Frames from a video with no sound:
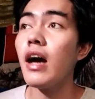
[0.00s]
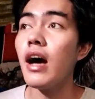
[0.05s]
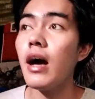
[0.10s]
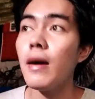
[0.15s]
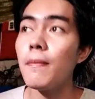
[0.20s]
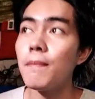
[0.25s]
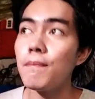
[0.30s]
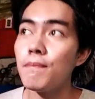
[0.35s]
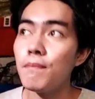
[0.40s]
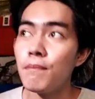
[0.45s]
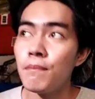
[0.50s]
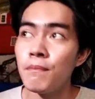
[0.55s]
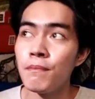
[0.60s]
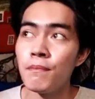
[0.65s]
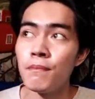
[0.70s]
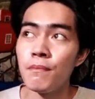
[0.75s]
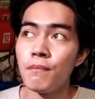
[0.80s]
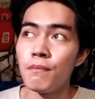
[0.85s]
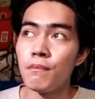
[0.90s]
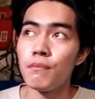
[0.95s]
um,
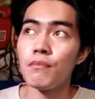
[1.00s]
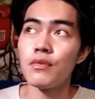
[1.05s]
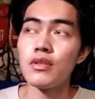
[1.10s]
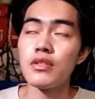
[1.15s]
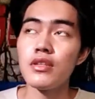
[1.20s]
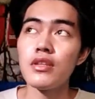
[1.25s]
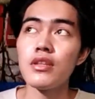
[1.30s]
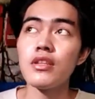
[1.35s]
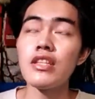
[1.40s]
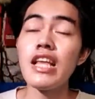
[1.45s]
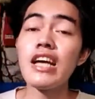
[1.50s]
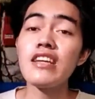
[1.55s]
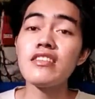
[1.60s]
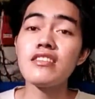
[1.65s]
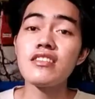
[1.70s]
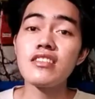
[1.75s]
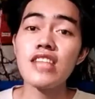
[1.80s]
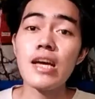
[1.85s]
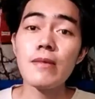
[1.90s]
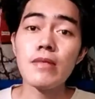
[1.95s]

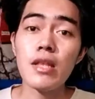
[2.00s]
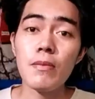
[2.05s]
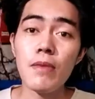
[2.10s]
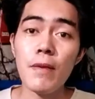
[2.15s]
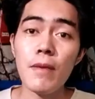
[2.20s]
next time